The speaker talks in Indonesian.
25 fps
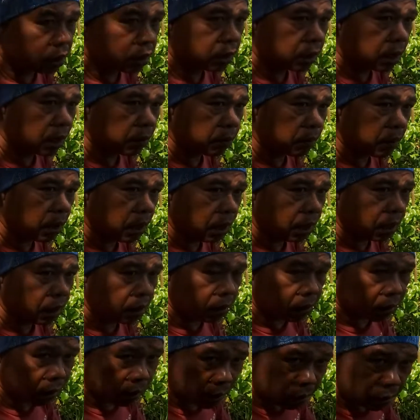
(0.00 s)
jadi nambah
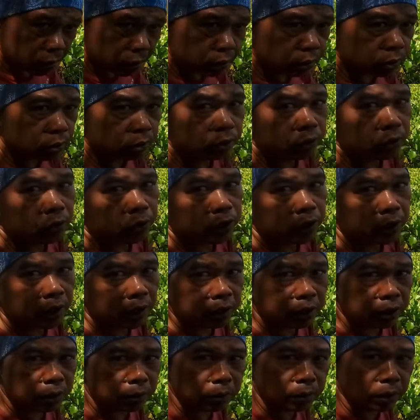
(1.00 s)
karena
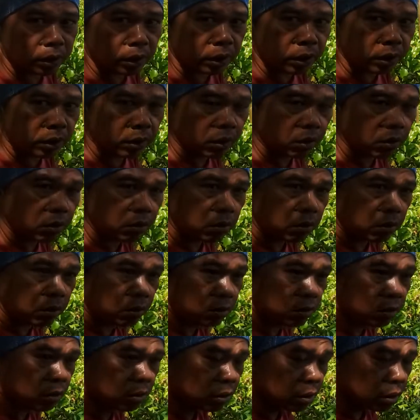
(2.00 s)
tutorialnya beliau
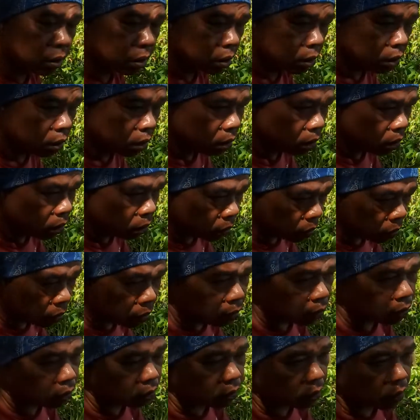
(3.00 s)

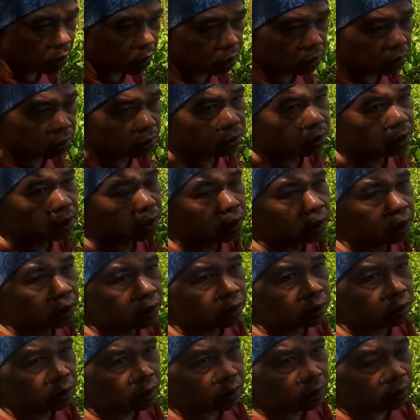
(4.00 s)
gitu guys
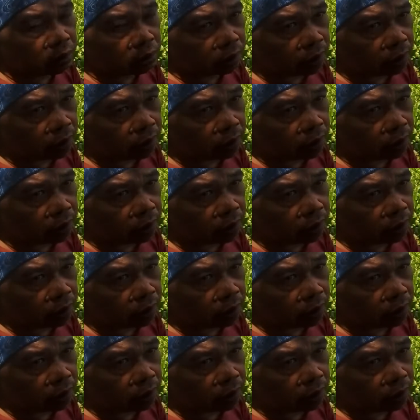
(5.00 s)
jadi